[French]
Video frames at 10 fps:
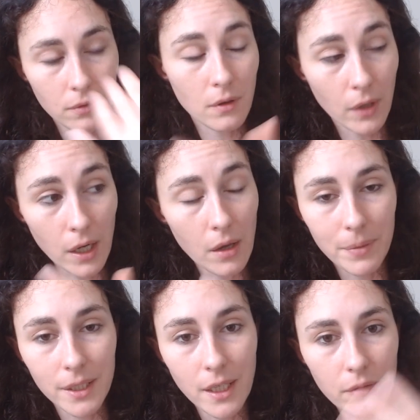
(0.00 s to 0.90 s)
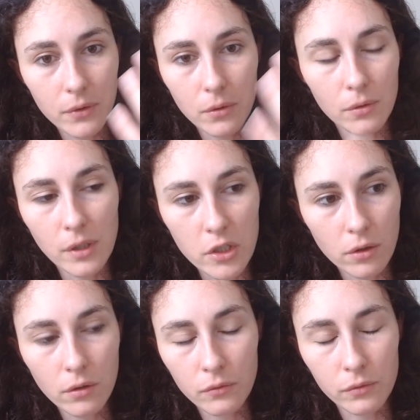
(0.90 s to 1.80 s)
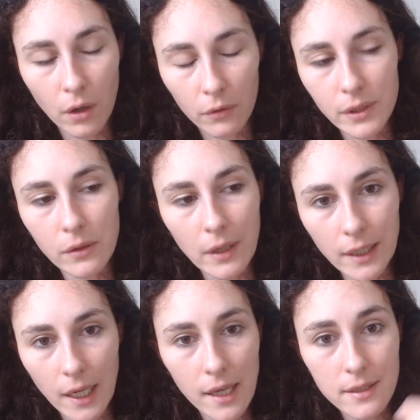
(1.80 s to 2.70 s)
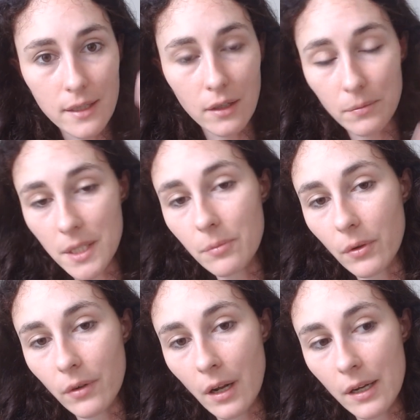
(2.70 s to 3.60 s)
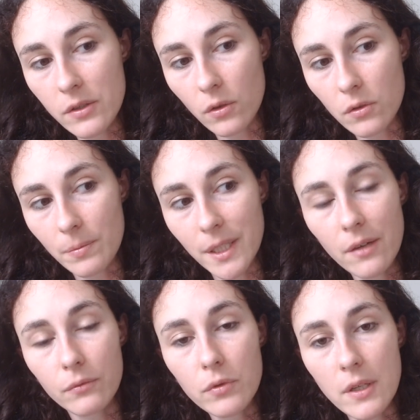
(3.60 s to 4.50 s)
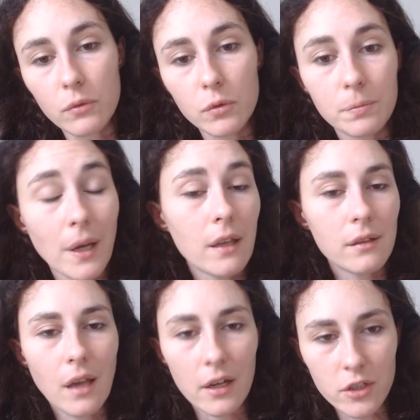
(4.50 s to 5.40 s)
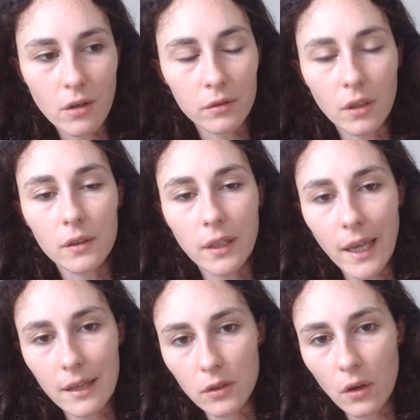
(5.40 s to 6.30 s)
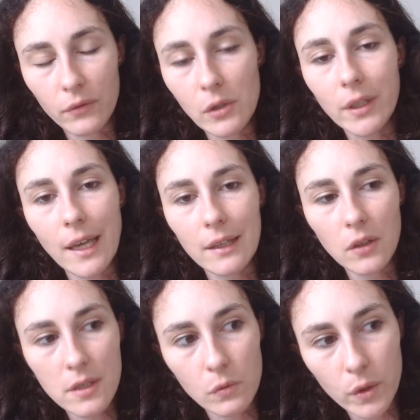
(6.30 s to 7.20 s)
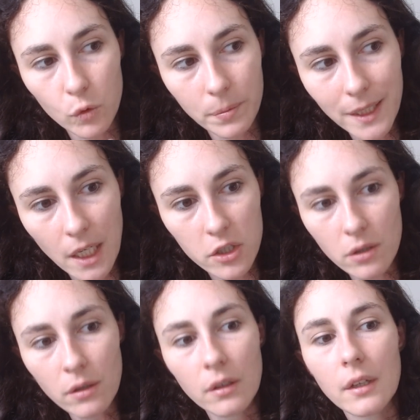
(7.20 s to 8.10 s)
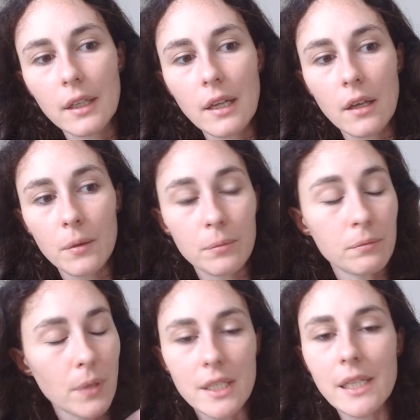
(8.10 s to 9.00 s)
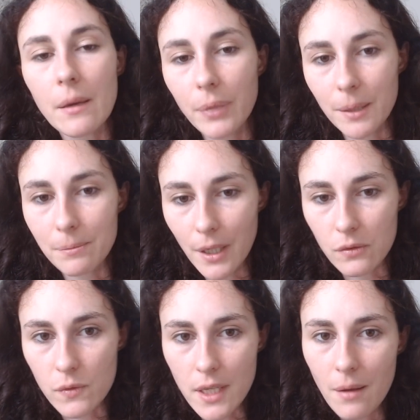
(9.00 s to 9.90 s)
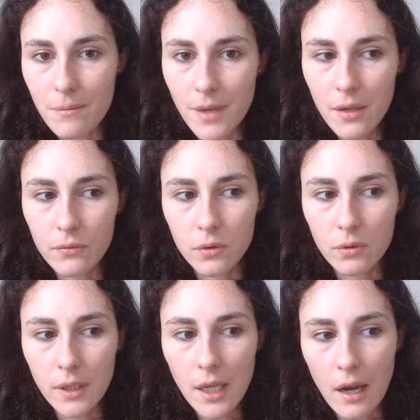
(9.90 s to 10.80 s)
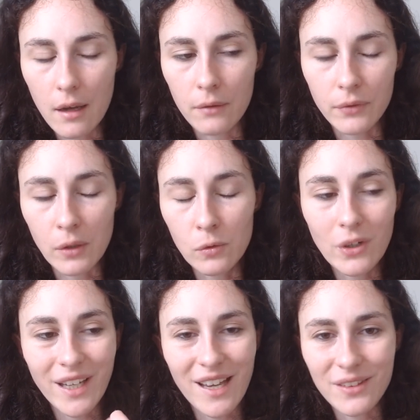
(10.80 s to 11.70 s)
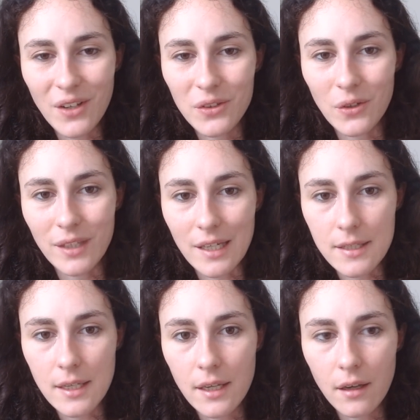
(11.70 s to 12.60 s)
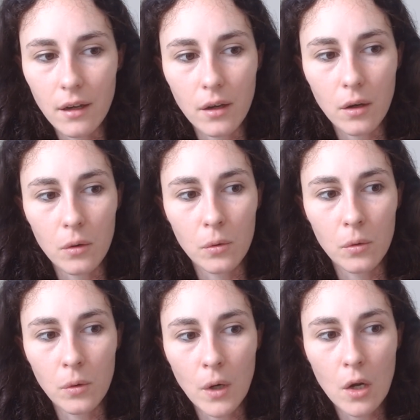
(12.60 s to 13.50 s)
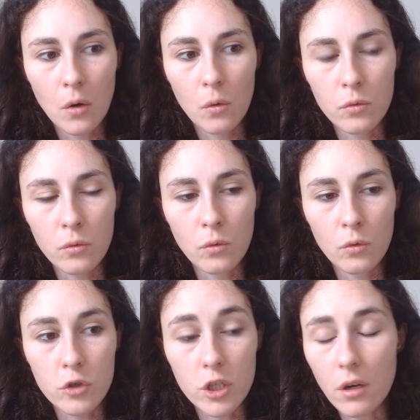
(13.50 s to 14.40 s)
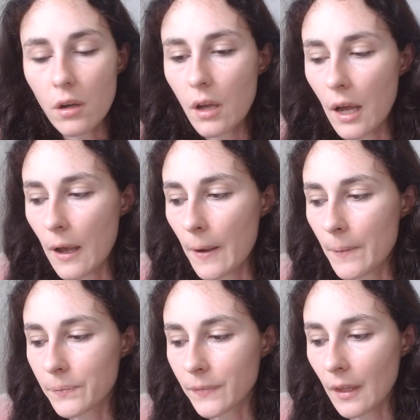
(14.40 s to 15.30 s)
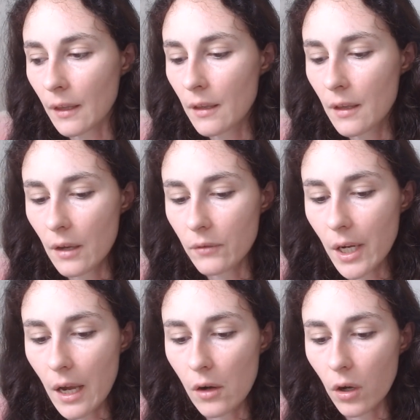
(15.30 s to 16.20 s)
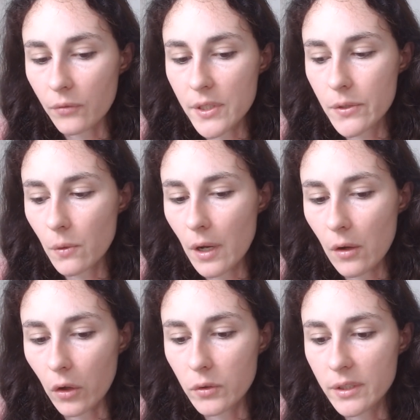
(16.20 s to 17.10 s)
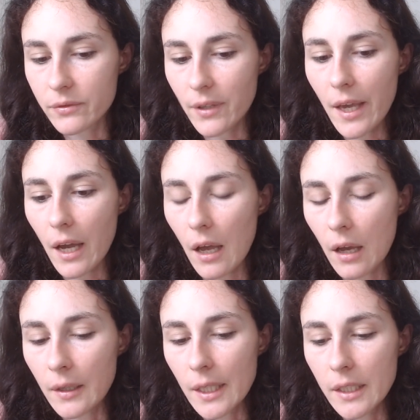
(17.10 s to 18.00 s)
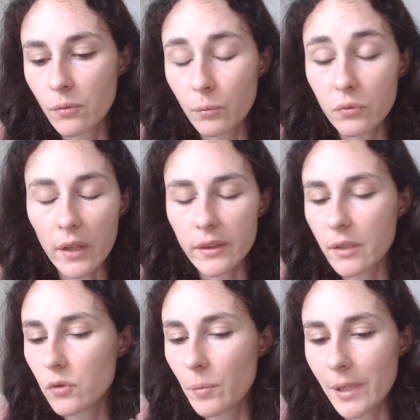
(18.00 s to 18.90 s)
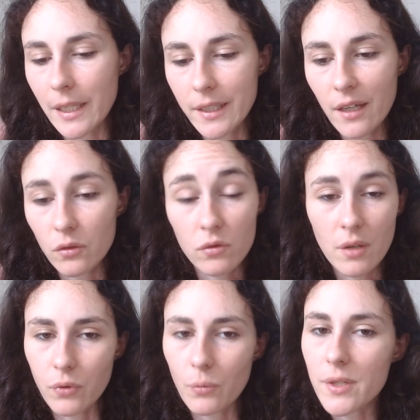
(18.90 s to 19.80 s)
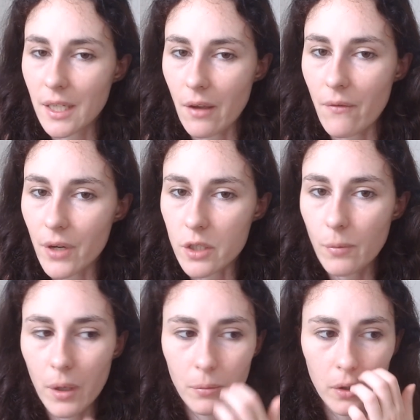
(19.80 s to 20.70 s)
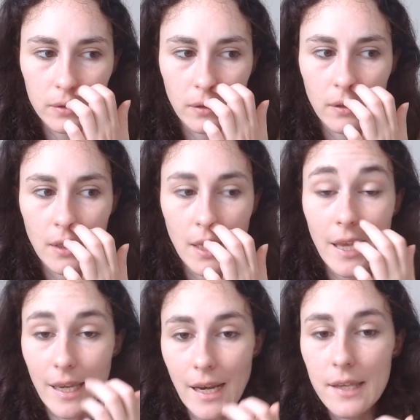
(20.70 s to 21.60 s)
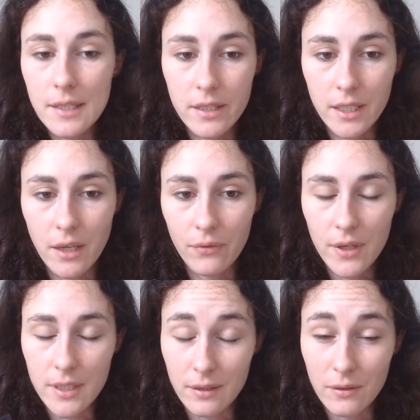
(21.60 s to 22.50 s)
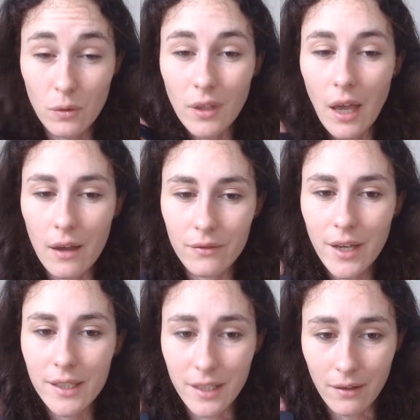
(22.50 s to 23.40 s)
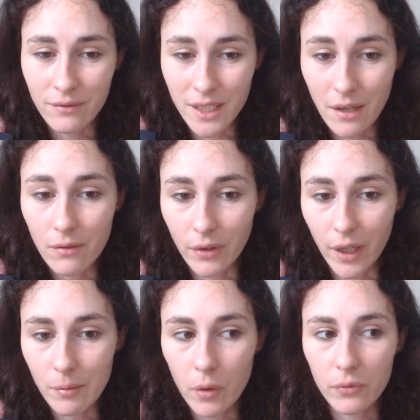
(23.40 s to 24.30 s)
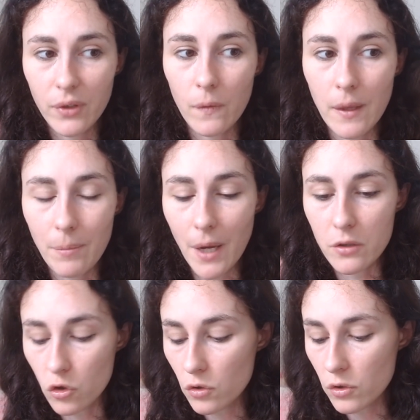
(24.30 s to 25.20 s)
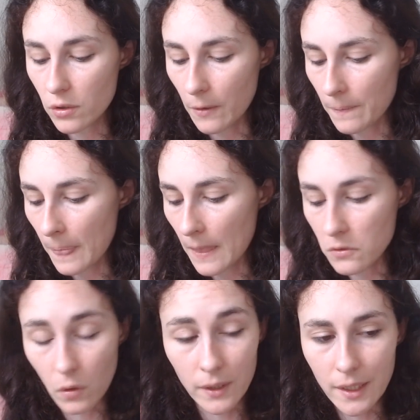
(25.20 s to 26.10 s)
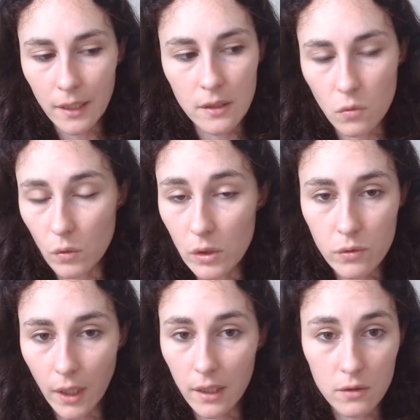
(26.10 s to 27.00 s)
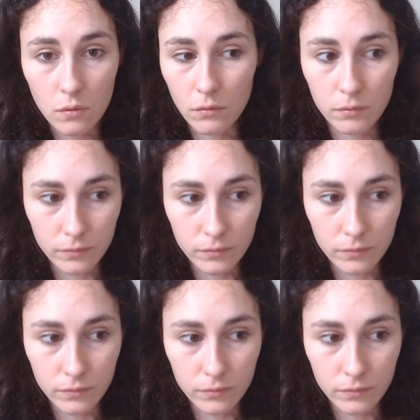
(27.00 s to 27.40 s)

Voilà, un PDF que les gens vont vouloir filer une adresse et comme ça ils peuvent aller sur ce PDF. Vous, ça vous coûte pas d'argent en tant que créateur. Enfin, le créateur, ça ne lui coûte pas d'argent parce qu'il n'imprime pas et tout ça, mais vous donnez, euh, enfin, le créateur donne accès euh, aux, gens à, hum, voilà, à leur vision, à leur univers, ils vont pouvoir développer les cartes, tout ça pour moi c'est quand même vachement important. Et là c'est ce qui est fait, c'est ce travail qui est vraiment fait, on n'est pas juste sur des cartes qui sont illustrées, qui sont